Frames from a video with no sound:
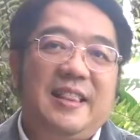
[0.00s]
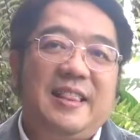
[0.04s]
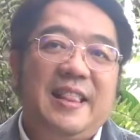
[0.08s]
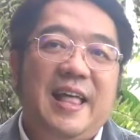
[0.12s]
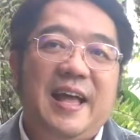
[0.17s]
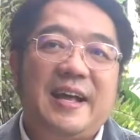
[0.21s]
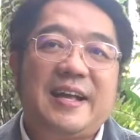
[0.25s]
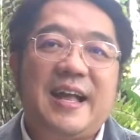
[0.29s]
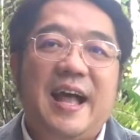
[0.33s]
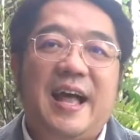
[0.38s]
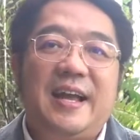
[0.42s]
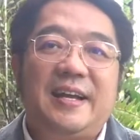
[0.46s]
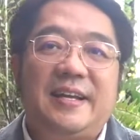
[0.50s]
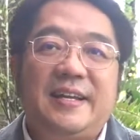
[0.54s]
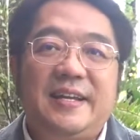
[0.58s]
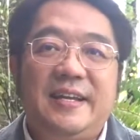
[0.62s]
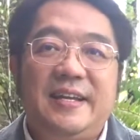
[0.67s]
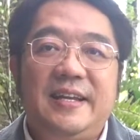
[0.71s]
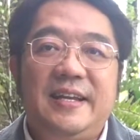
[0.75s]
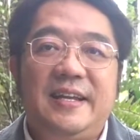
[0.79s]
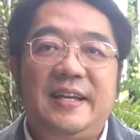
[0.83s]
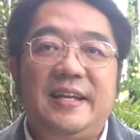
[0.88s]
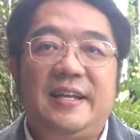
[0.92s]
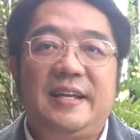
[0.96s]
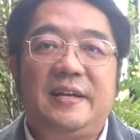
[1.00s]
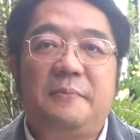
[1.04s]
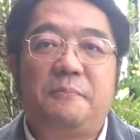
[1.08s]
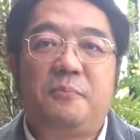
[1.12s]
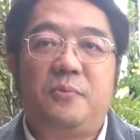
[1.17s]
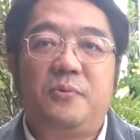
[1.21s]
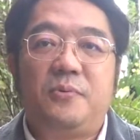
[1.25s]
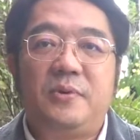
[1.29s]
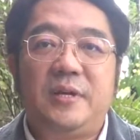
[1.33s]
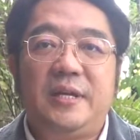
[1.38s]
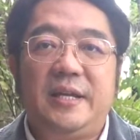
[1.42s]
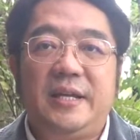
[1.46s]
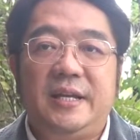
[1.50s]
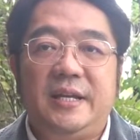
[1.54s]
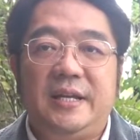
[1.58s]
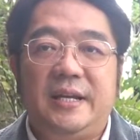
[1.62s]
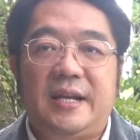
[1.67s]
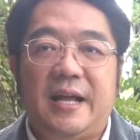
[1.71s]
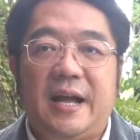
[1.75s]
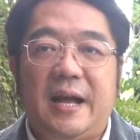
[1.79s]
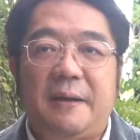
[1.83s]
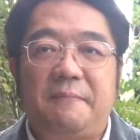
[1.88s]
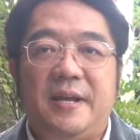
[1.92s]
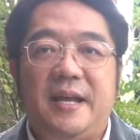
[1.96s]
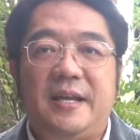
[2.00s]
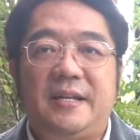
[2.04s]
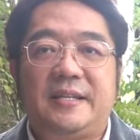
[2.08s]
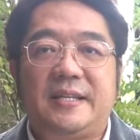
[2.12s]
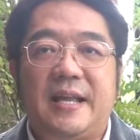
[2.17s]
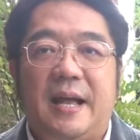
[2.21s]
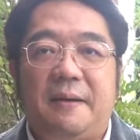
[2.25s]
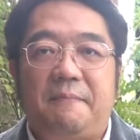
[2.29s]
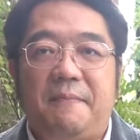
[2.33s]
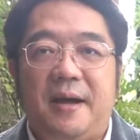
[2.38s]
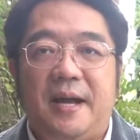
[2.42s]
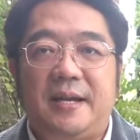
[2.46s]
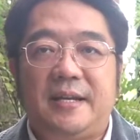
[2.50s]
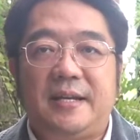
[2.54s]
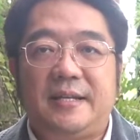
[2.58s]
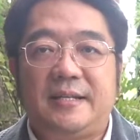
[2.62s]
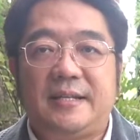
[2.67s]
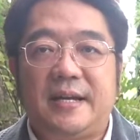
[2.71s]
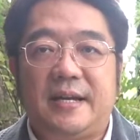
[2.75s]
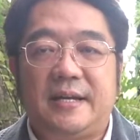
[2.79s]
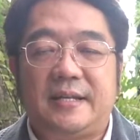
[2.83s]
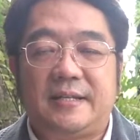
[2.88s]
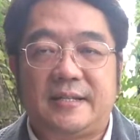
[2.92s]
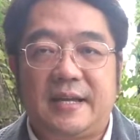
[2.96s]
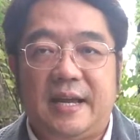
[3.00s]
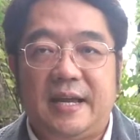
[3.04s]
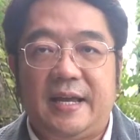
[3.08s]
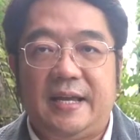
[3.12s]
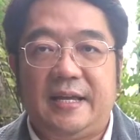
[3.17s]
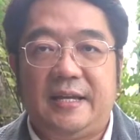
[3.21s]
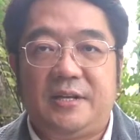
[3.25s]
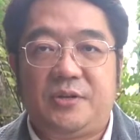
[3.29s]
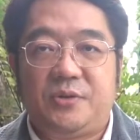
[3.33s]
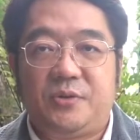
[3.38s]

และการที่ผู้หญิงนะครับได้สามารถที่จะใส่